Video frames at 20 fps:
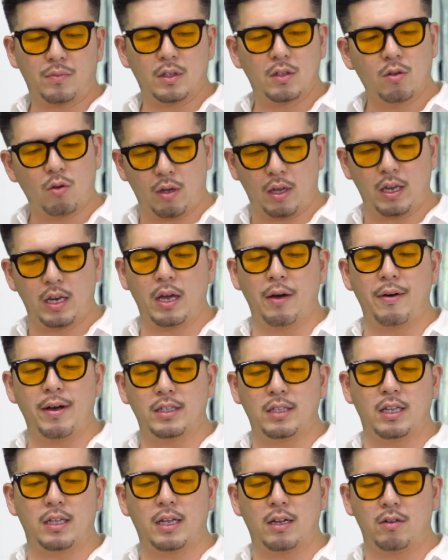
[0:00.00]
そう、エリア
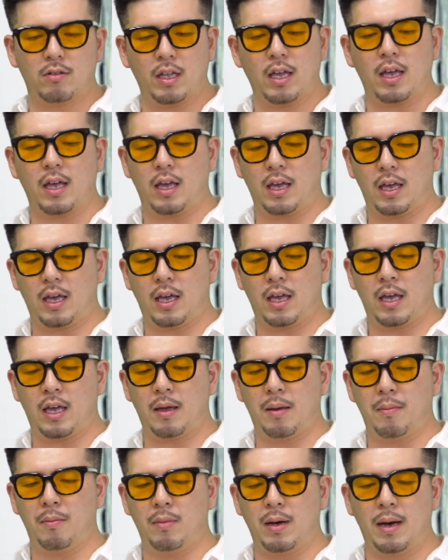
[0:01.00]
は合っていたので、えー、